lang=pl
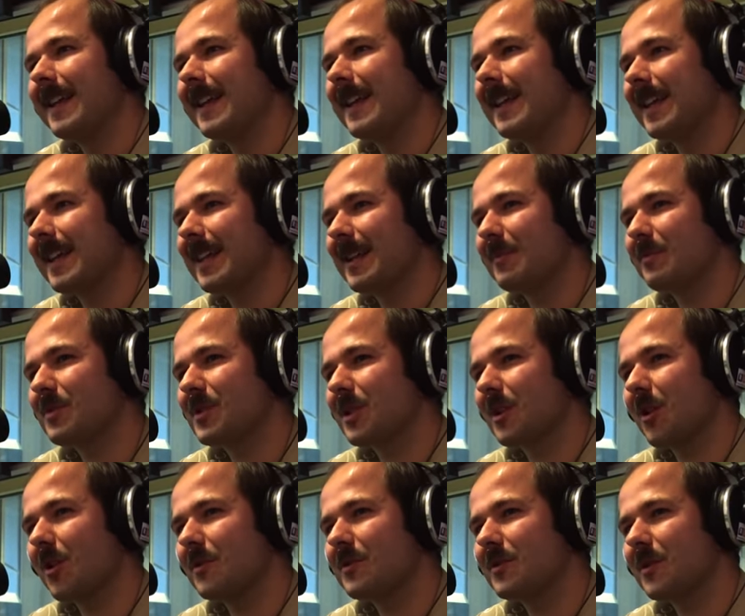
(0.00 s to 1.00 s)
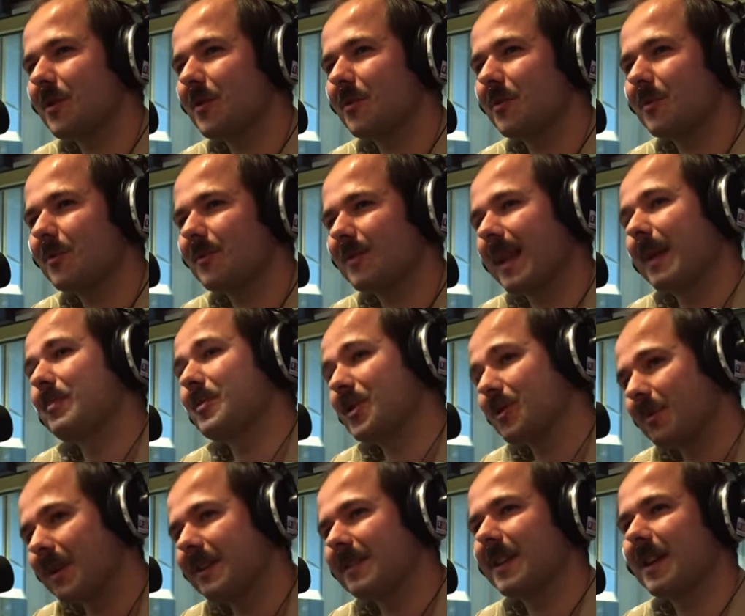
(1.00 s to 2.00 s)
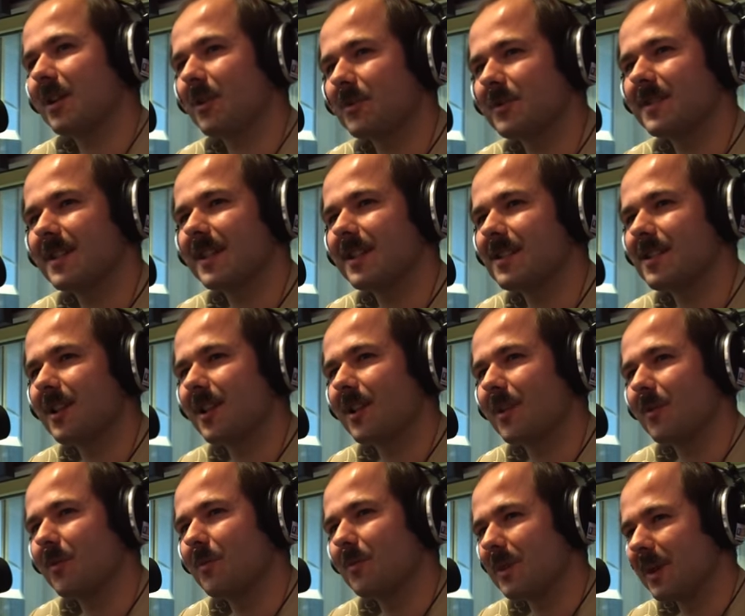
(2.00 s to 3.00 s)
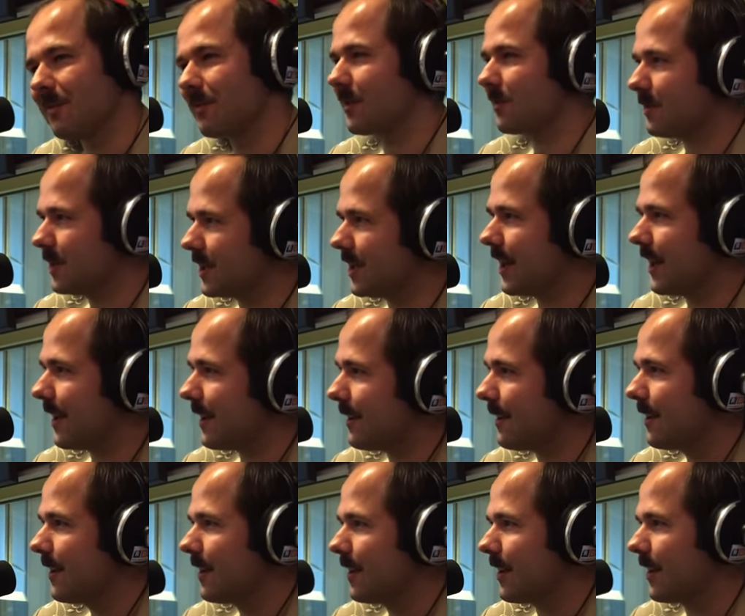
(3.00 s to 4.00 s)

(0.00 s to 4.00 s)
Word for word: E, przychodzą na przykład na koncercie u mnie w gminie,